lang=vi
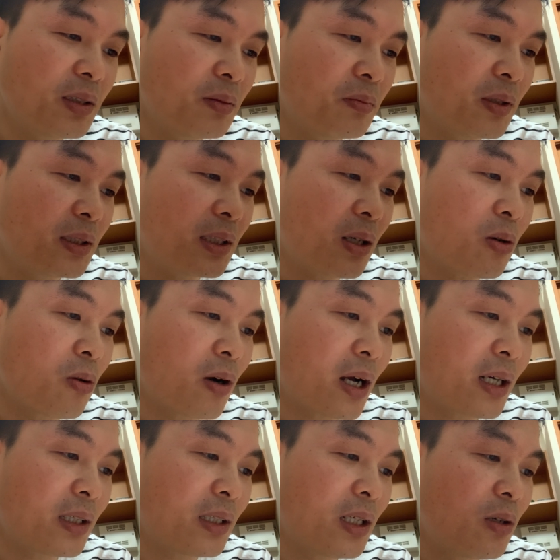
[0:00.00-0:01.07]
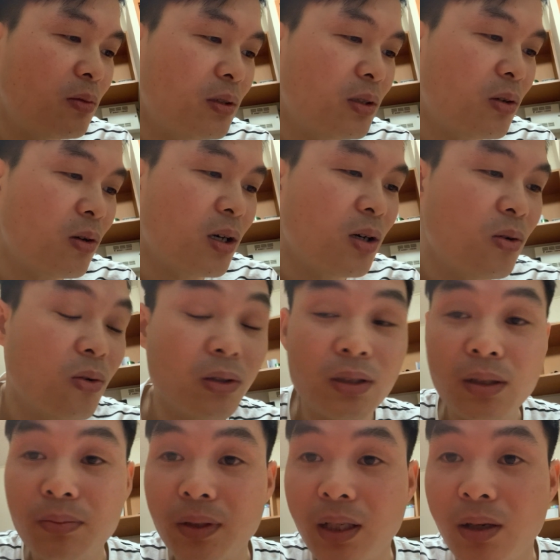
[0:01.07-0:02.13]
mình sẽ cố gắng nếu như có cơ hội
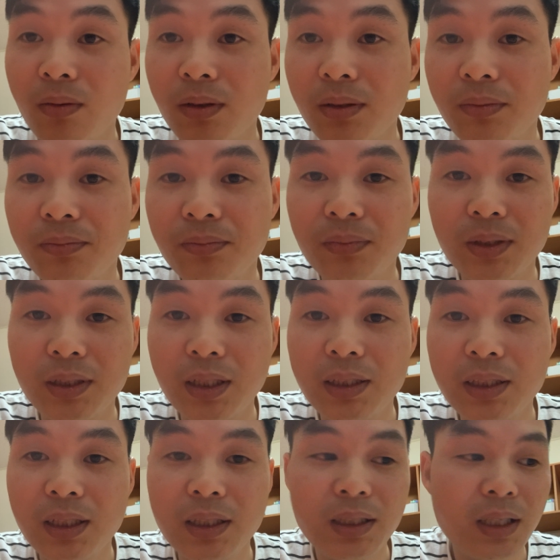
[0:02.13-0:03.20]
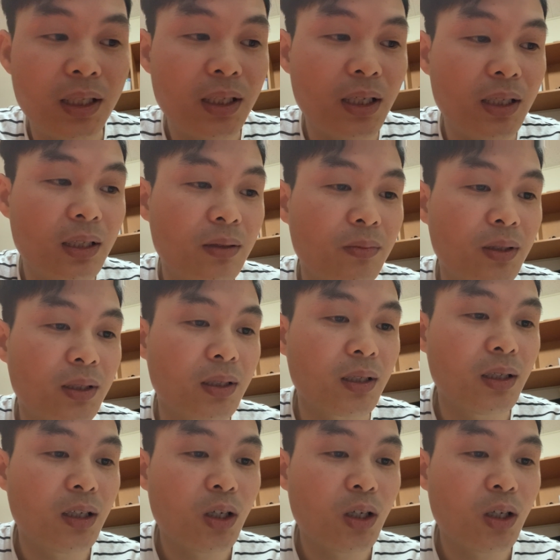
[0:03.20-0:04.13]
tiếp theo ấy mình sẽ xin đến đấy để mình